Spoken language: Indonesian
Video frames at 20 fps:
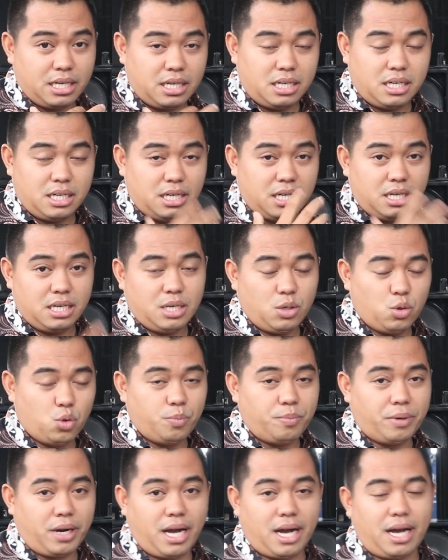uh, eh,
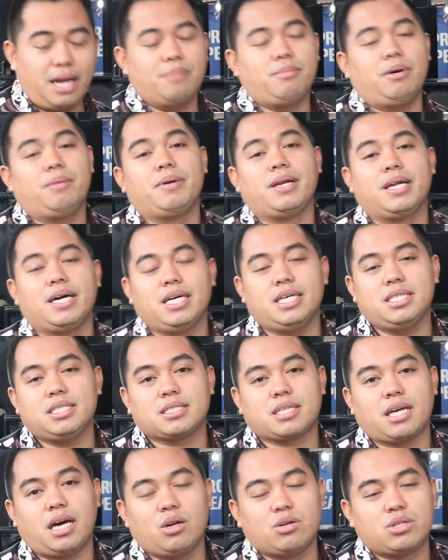Hooper
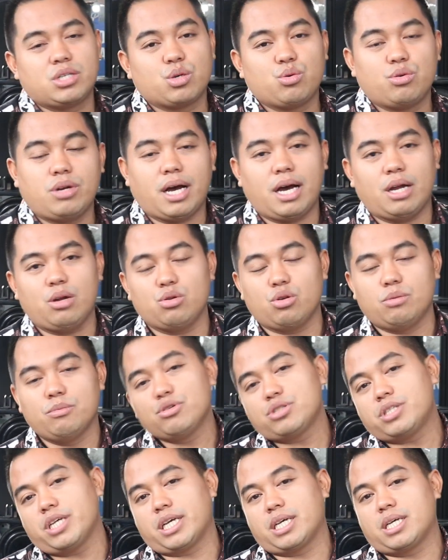AK15 kalau digunakan untuk
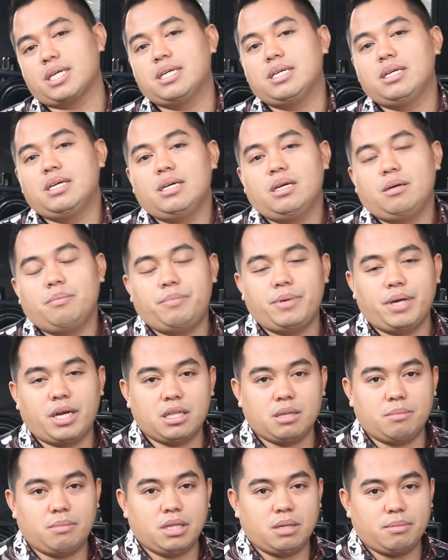musik
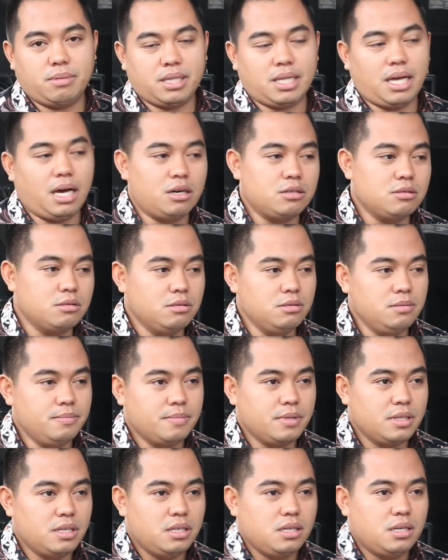biar teman-teman tahu
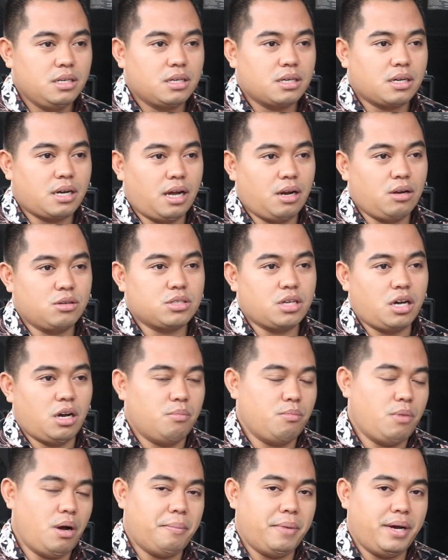kalau
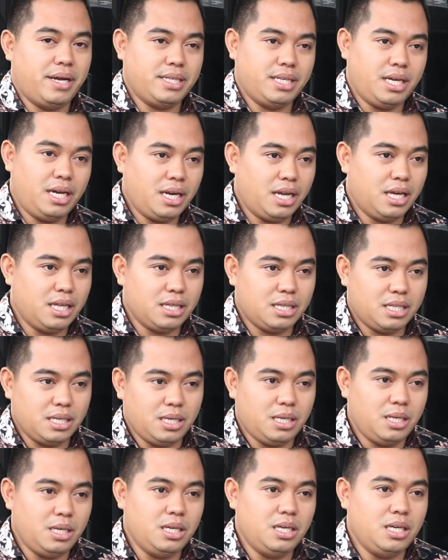seumpamanya
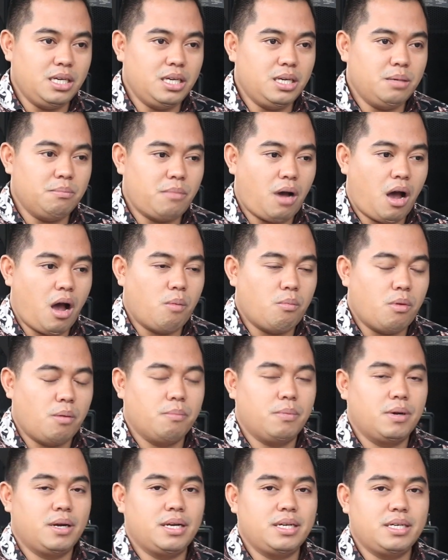nanti mau
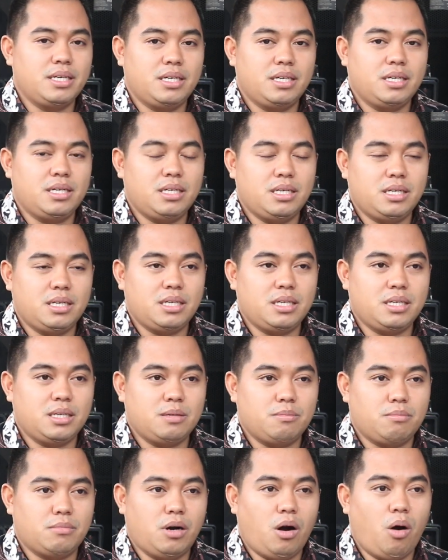membeli
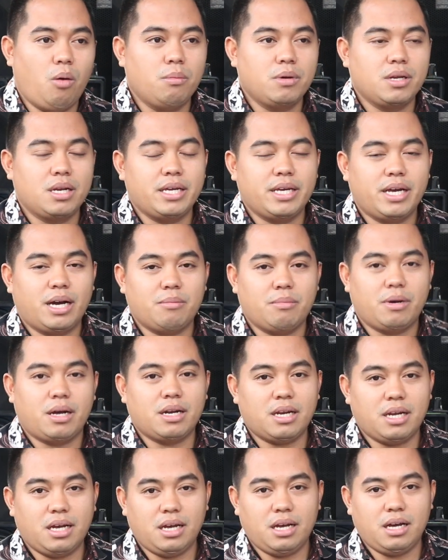mau milih yang
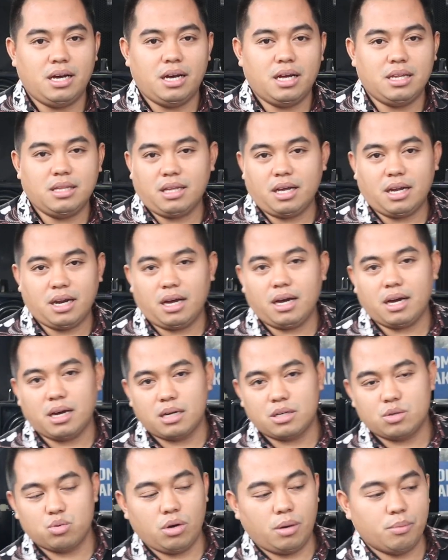mana antara
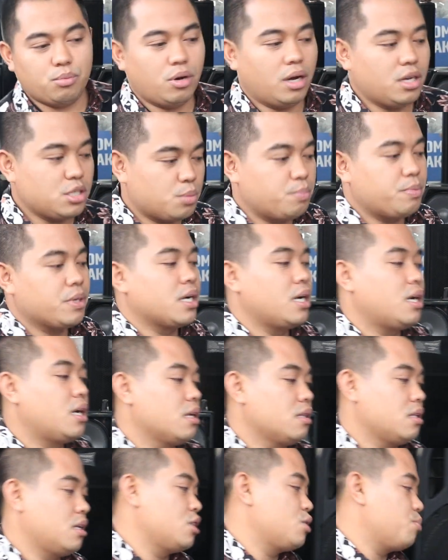kedua buah
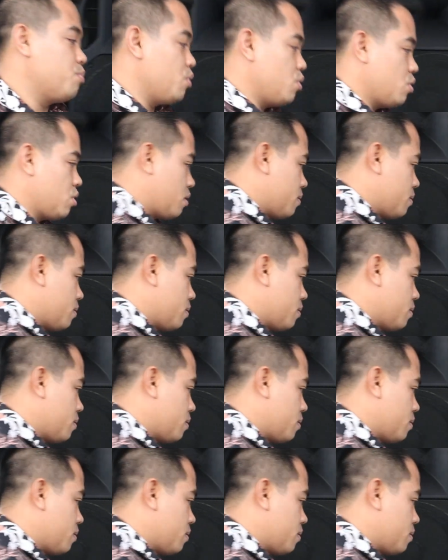speaker tersebut